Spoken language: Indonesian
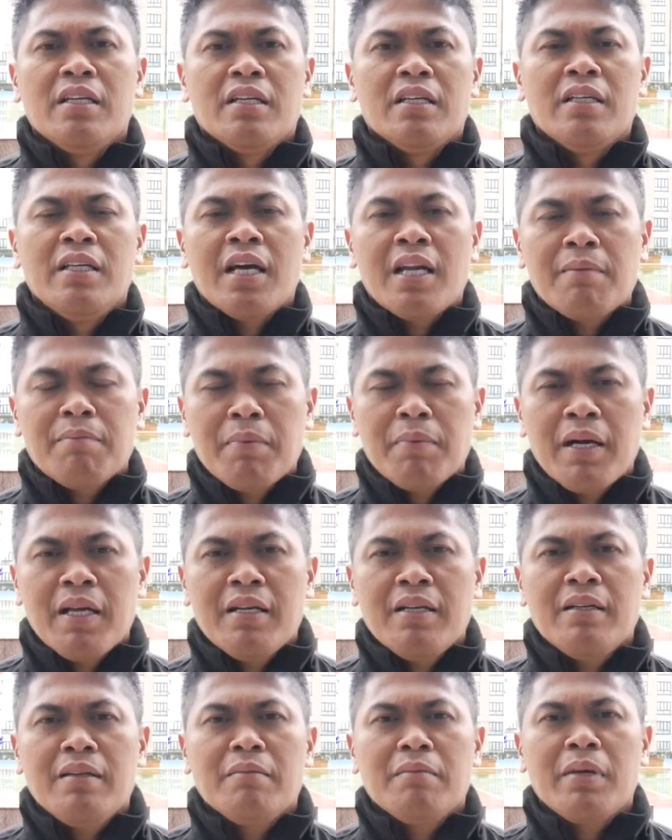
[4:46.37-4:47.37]

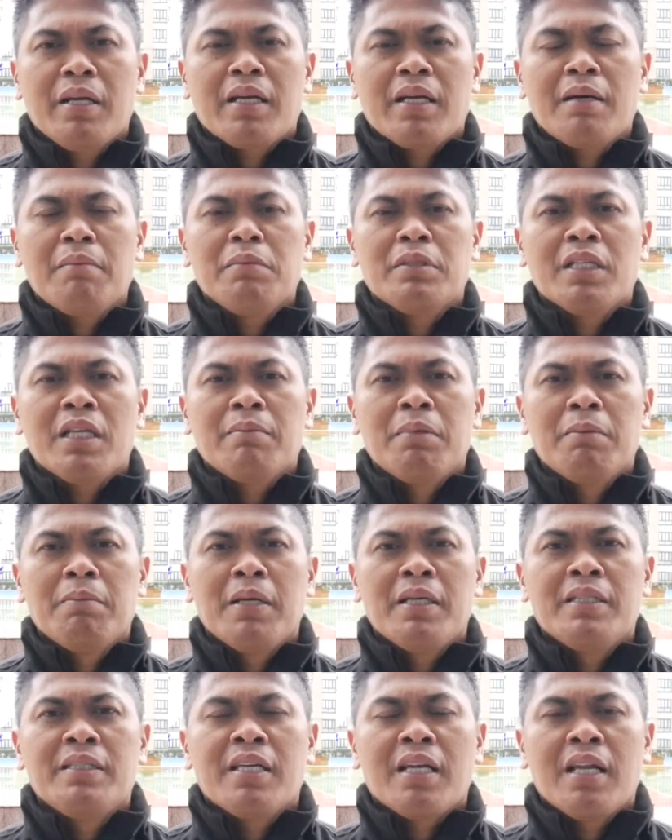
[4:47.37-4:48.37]
diharapkan mereka bisa lebih
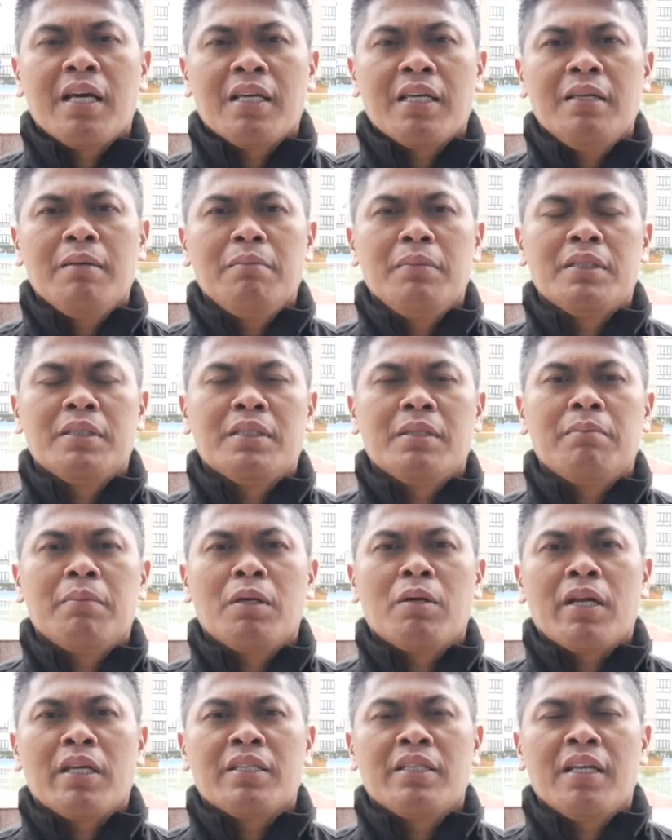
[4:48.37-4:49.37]
belajar lagi, bisa
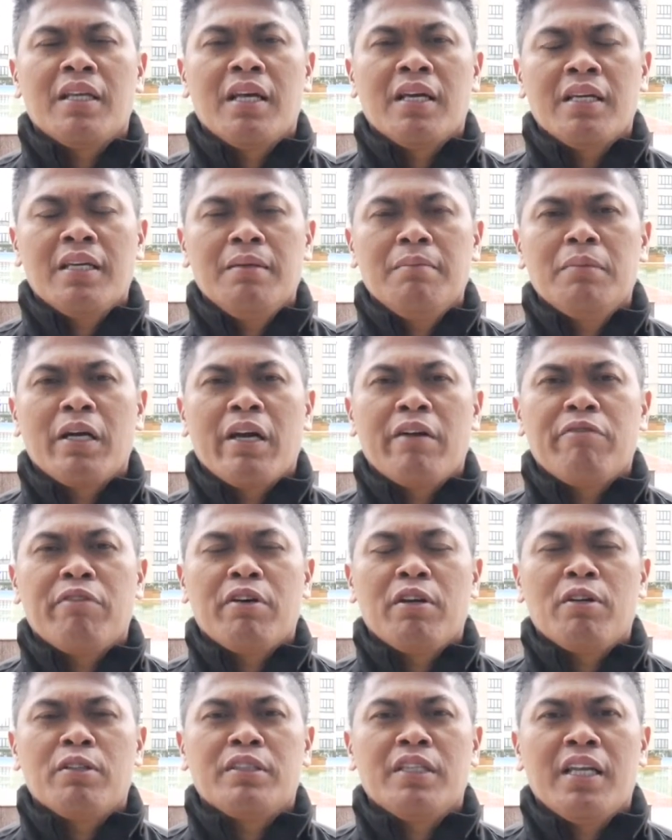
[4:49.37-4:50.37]
mengkoreksi lagi,
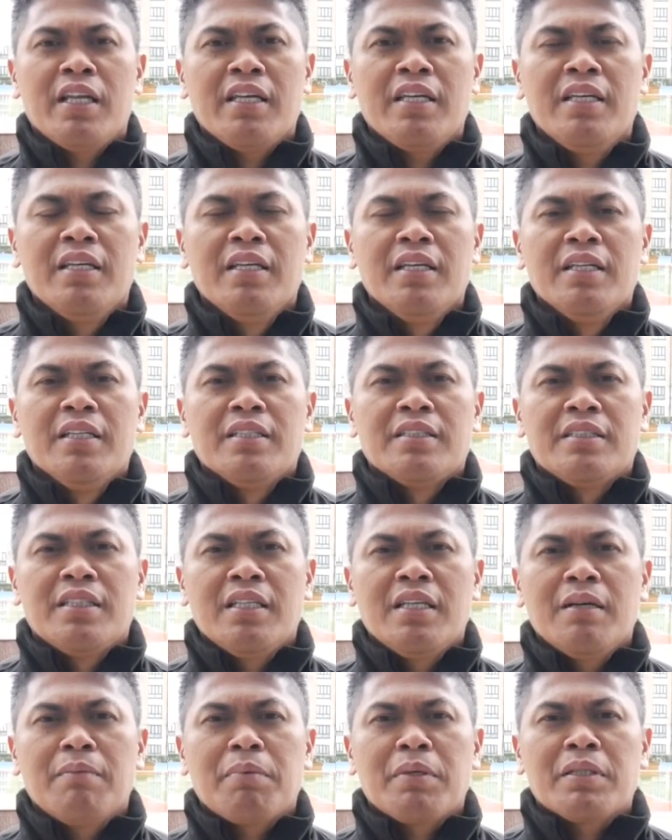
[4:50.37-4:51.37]
mengevaluasi lagi,
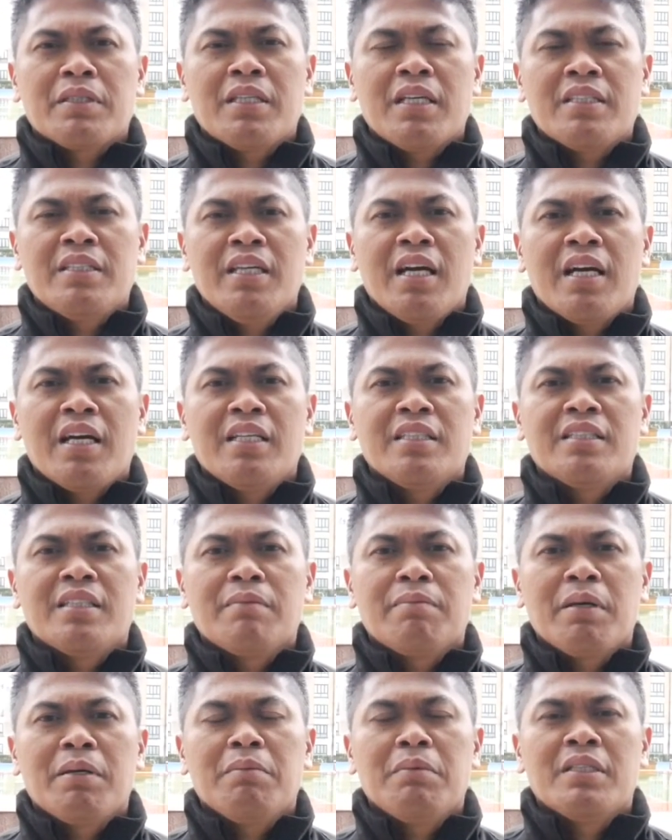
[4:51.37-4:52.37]
sehingga prestasi yang akan
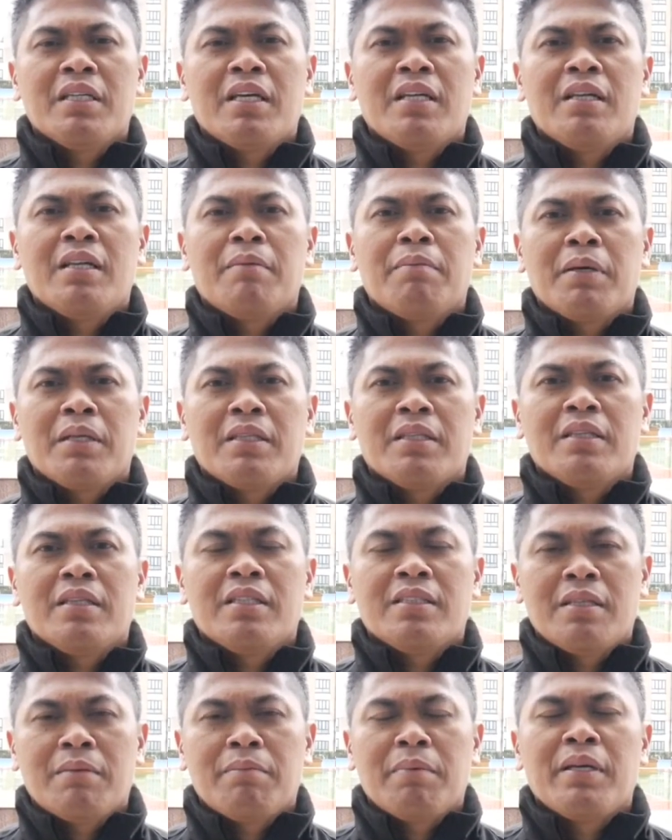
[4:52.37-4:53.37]
dicapai bisa dapat
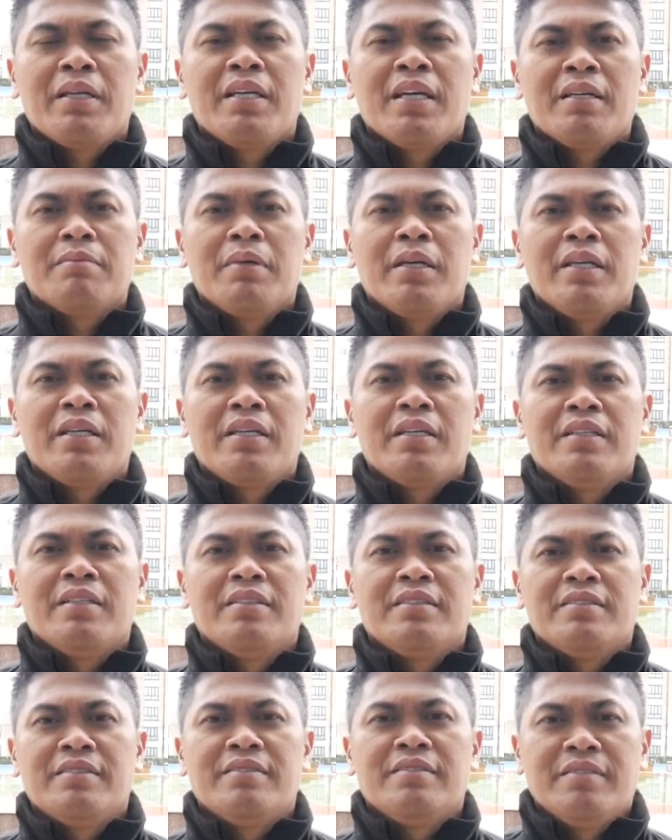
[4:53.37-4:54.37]
dicapai dengan baik.
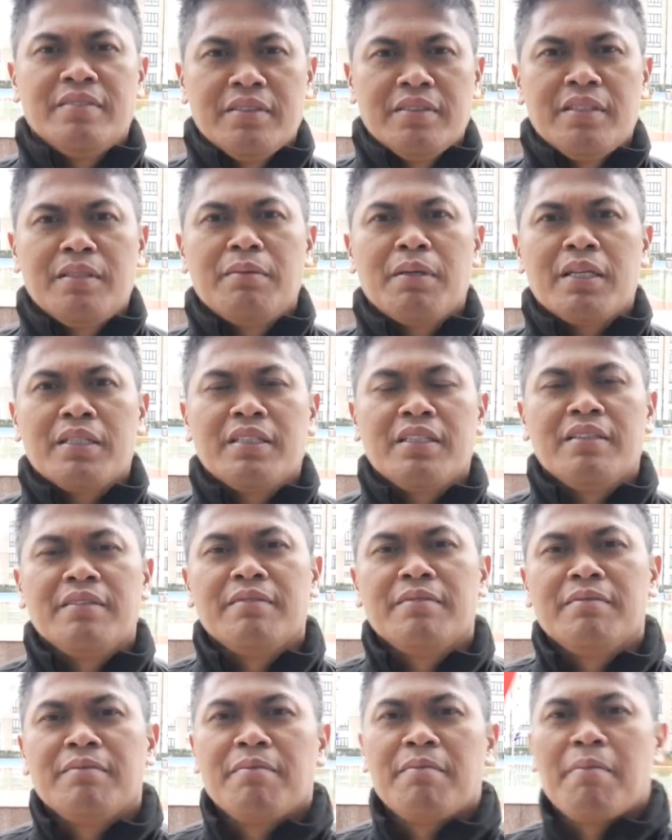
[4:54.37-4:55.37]
Terima kasih.